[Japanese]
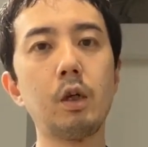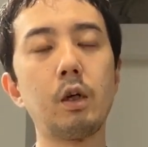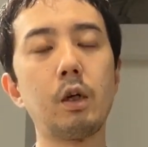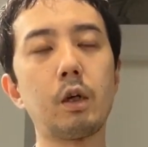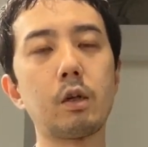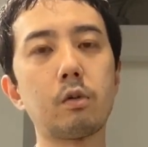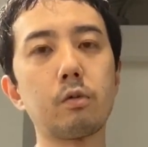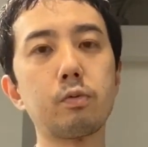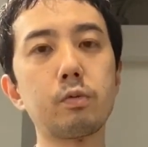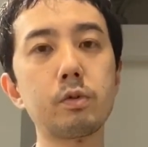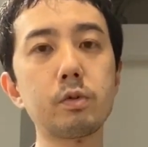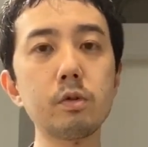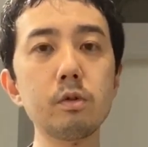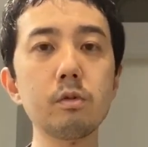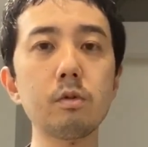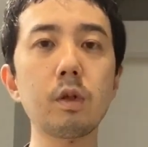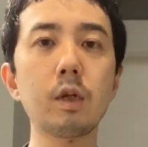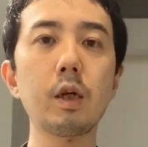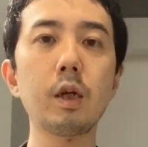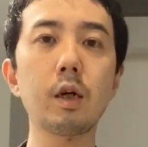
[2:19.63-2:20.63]
あの普通
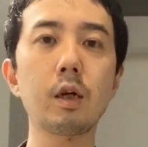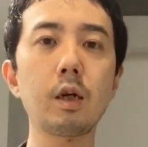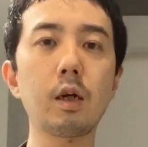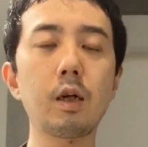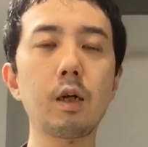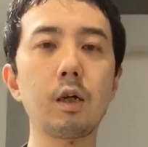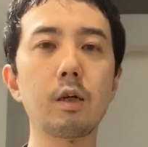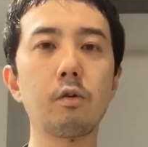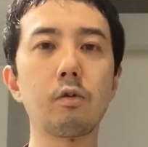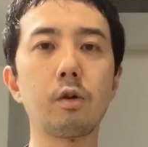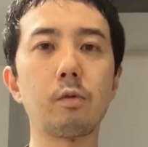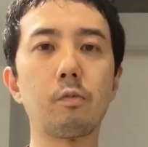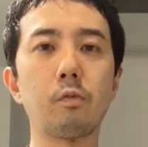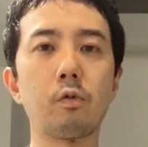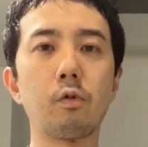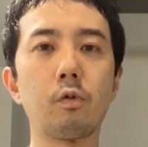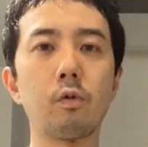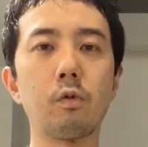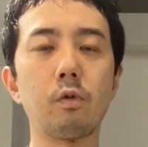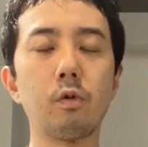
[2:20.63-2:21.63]
のヘアカラーより
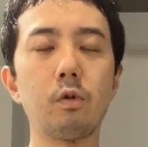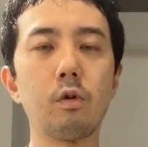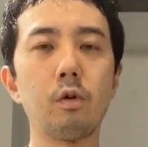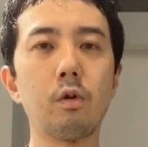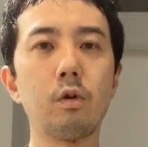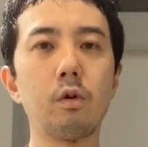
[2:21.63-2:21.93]
も